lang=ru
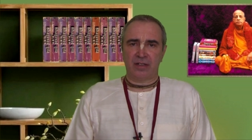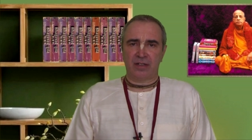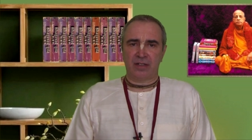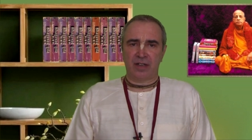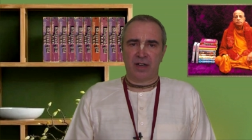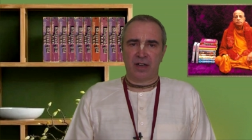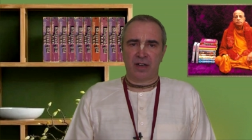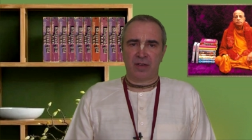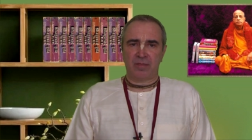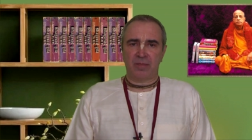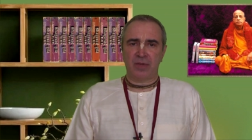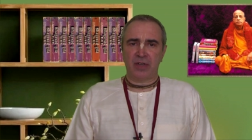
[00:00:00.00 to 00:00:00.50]

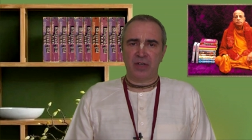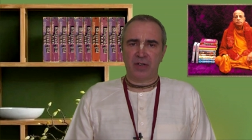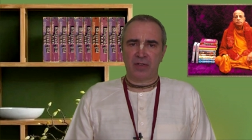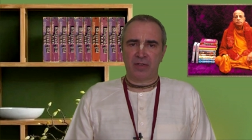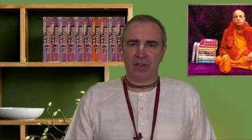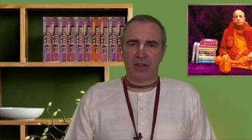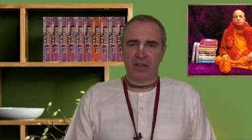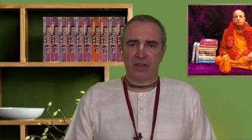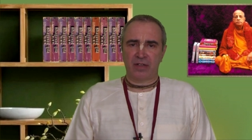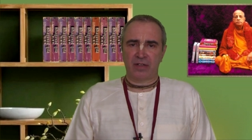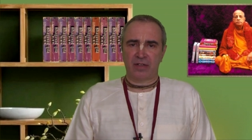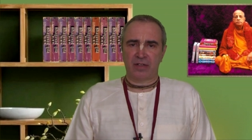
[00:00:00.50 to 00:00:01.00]
Итак,
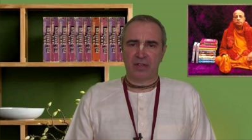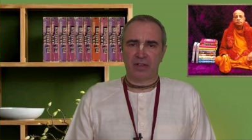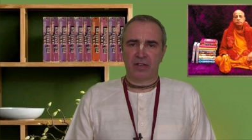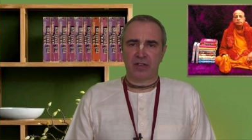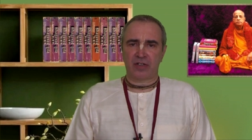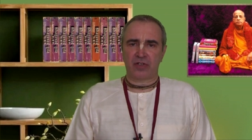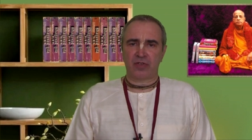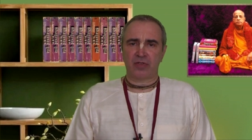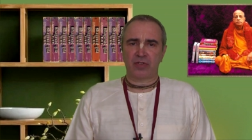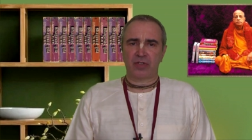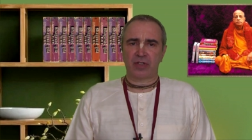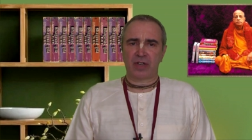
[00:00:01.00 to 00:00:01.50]
первое,
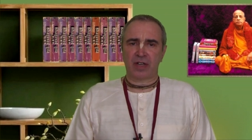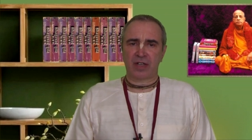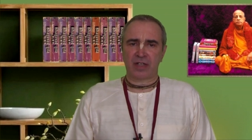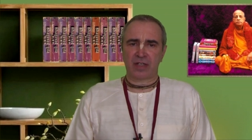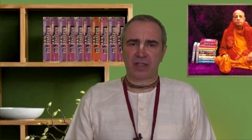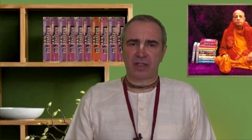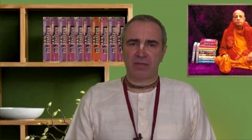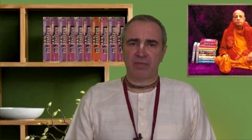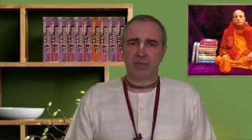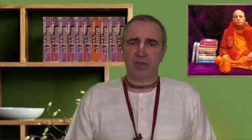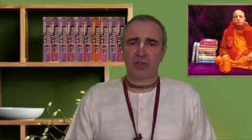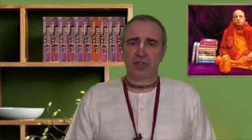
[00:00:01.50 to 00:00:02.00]
что
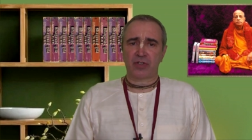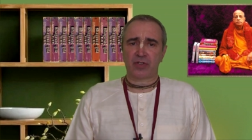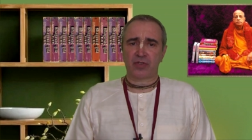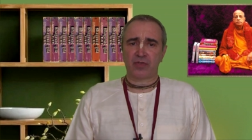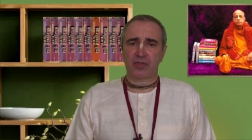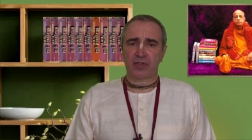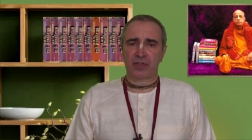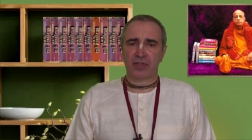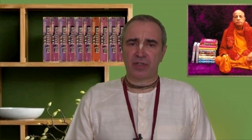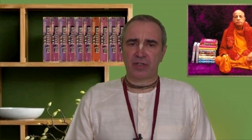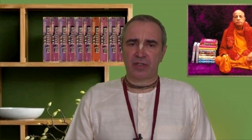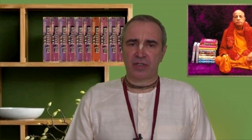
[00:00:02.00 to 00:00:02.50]
траст был
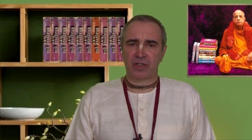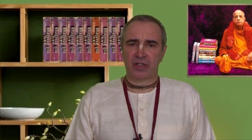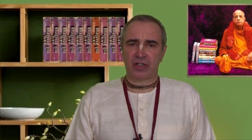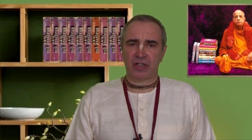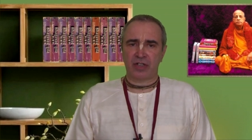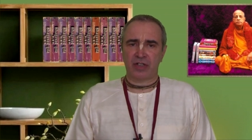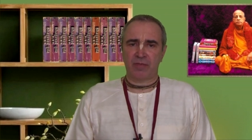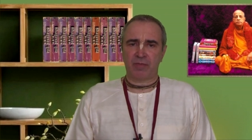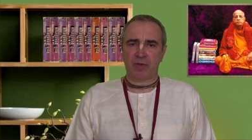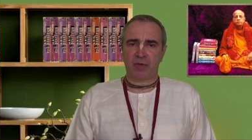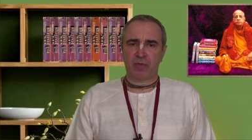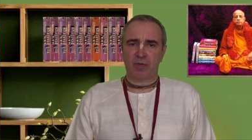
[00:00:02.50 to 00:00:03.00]
создан
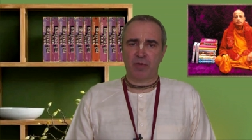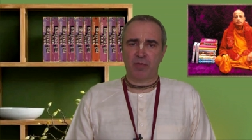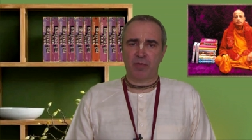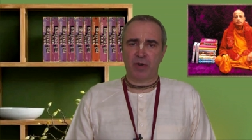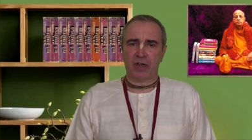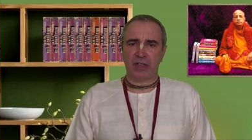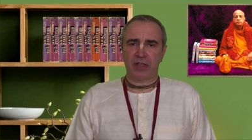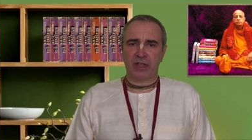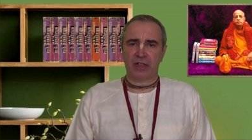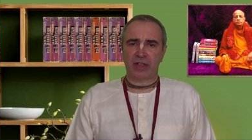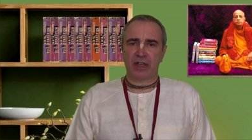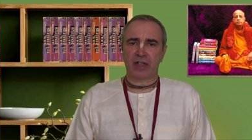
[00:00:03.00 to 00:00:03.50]
Шилы
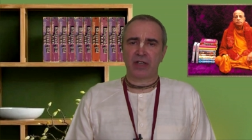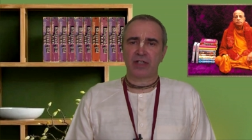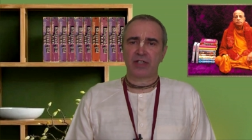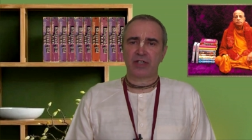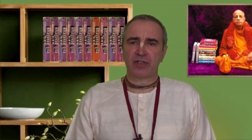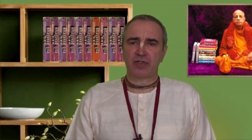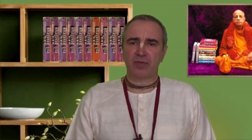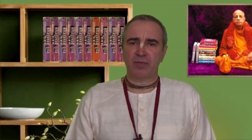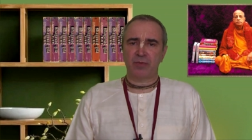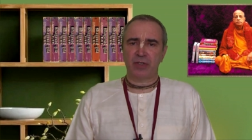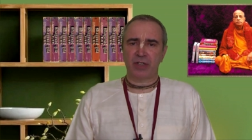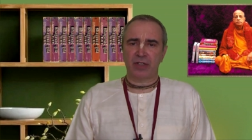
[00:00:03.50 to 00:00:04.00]
Прабхупадой как
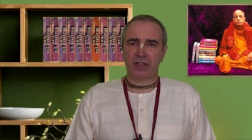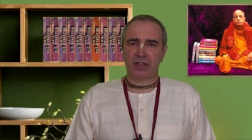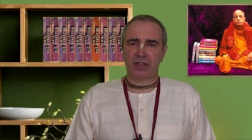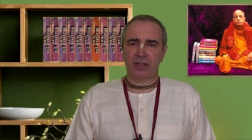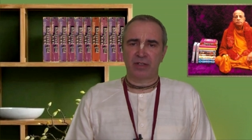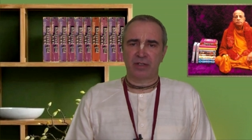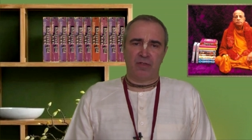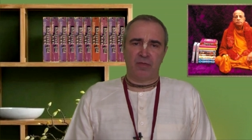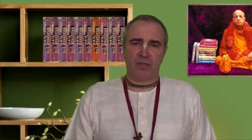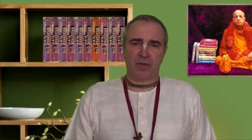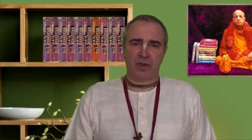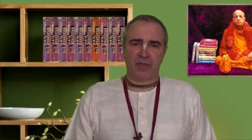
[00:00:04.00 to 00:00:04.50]
инструмент
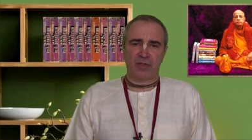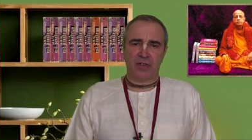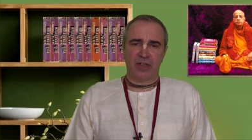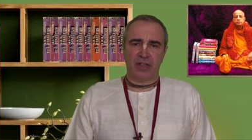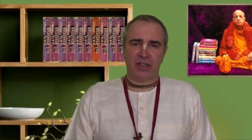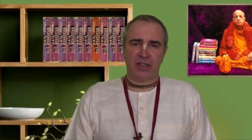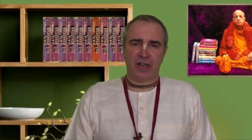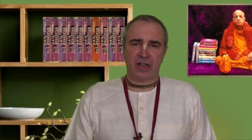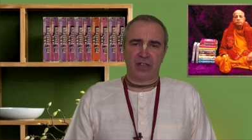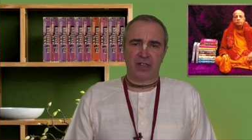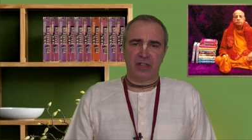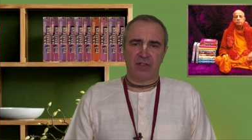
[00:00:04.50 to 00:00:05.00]

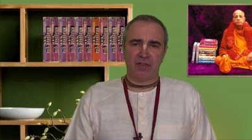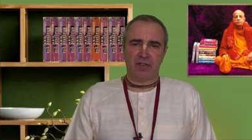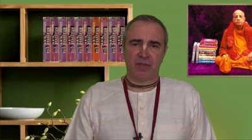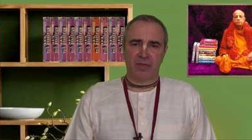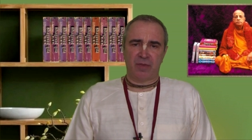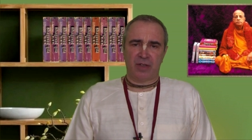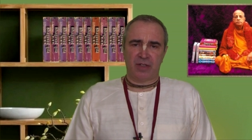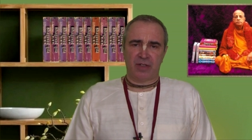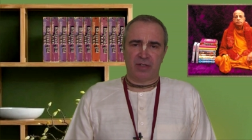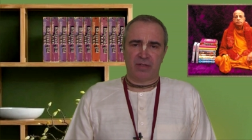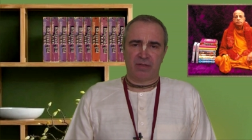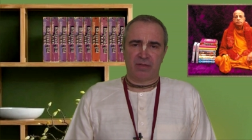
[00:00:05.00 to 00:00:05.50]
управления
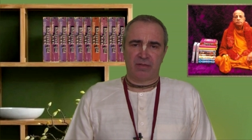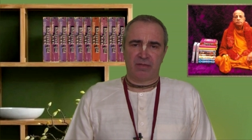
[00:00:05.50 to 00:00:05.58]
активами